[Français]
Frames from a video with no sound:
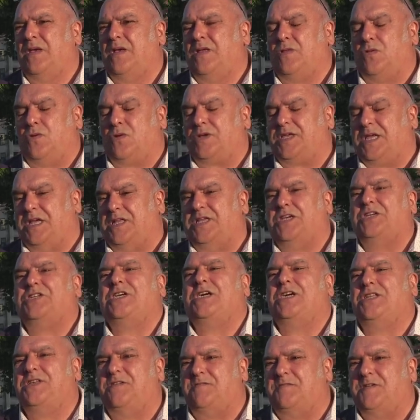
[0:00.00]
Donc il y a
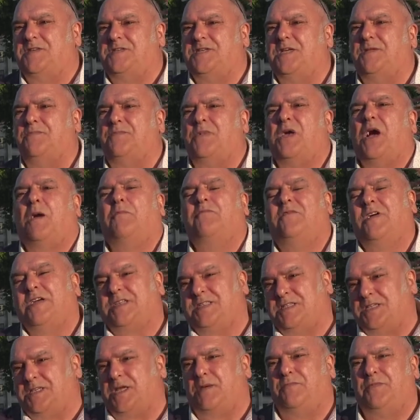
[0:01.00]
déjà un déficit, mais avec
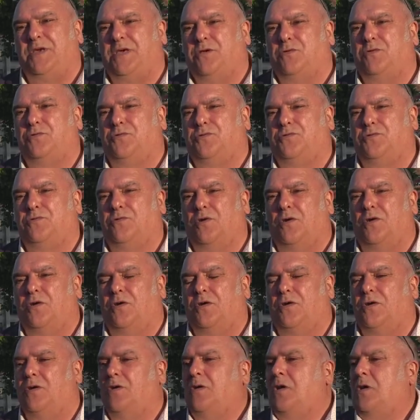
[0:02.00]
cette apiculture
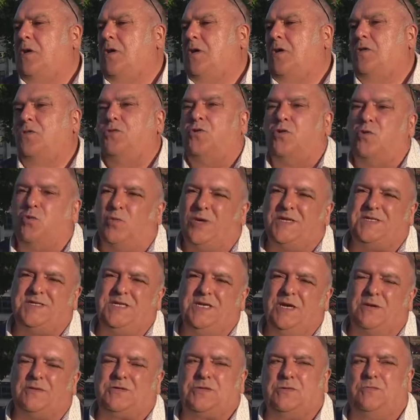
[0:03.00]
euh, de
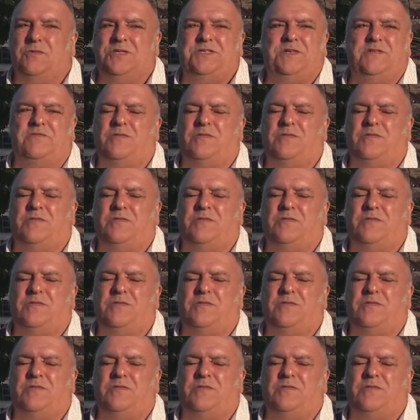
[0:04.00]
loisir, moi c'est